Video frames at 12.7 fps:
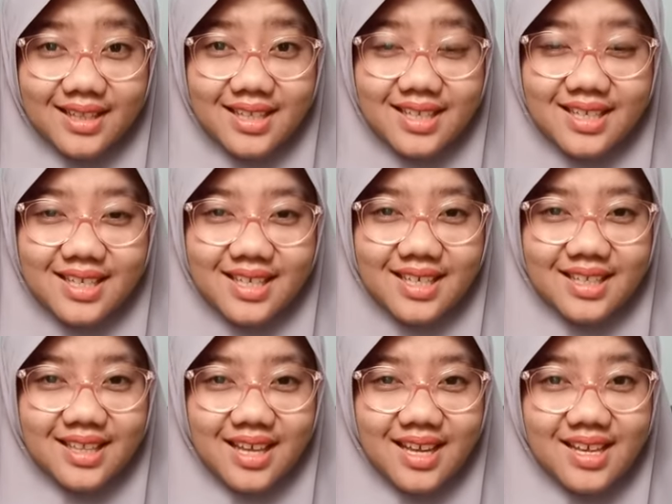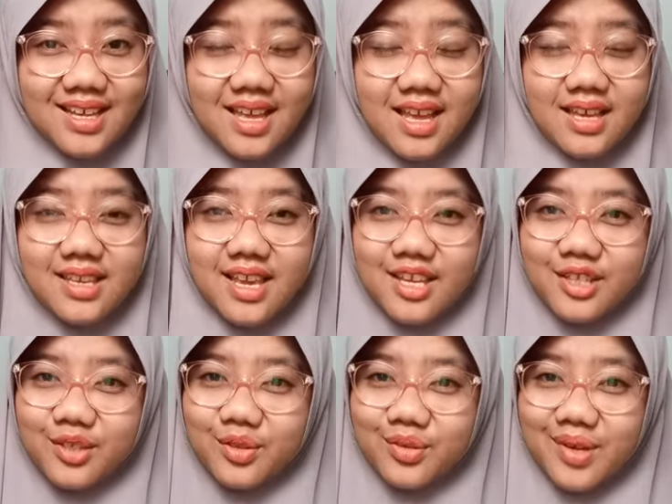di negeri kita,
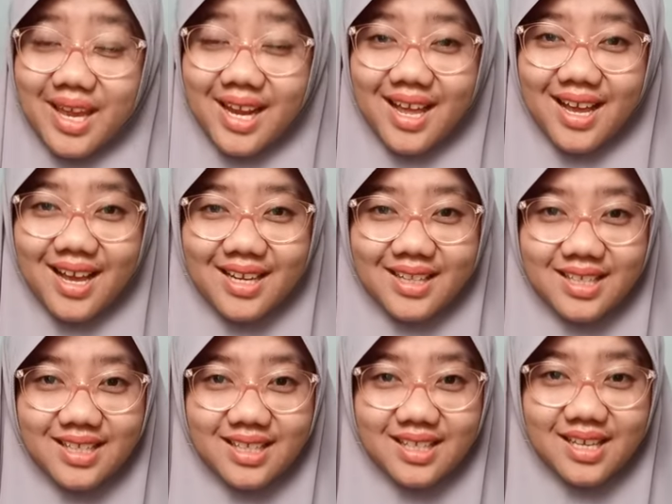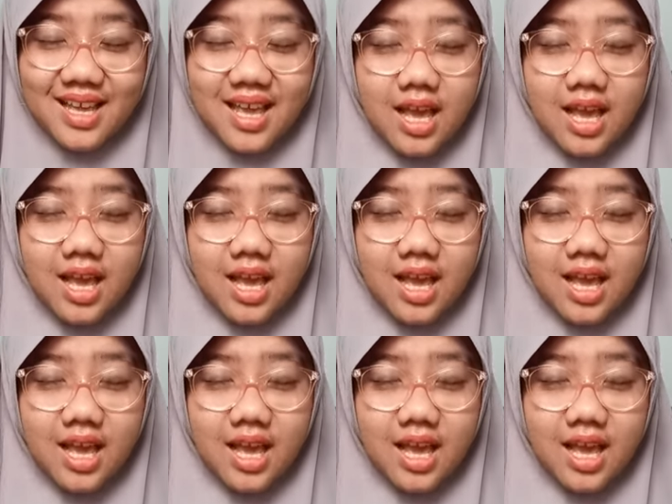yaitu R.A. Kartini.